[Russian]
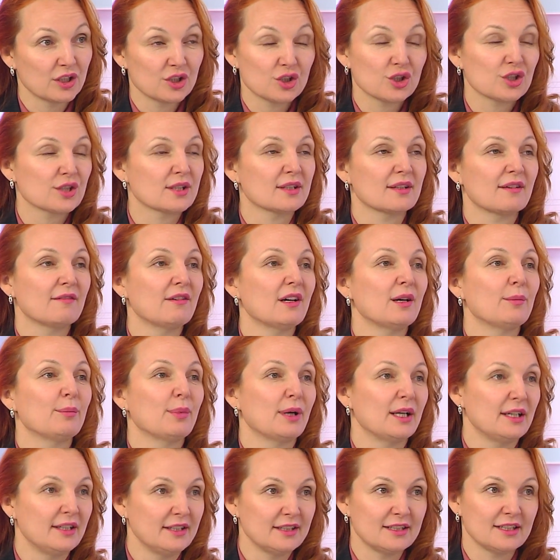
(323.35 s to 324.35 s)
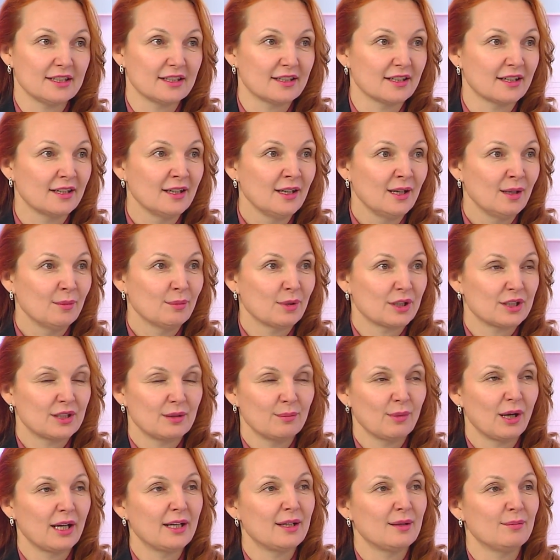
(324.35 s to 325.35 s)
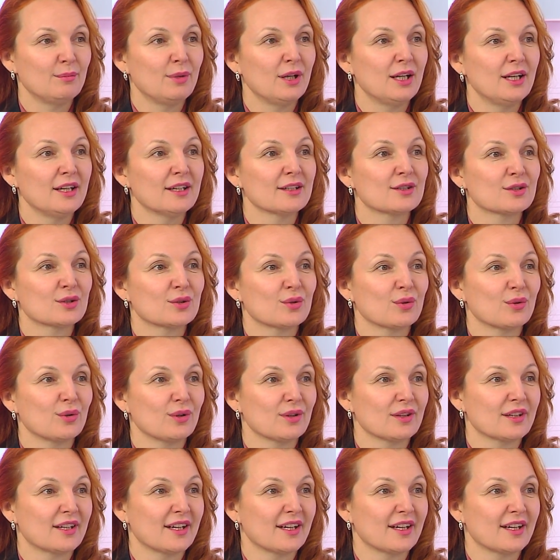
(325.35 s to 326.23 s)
даже ценовая политика, максимально даже не всегда стоил,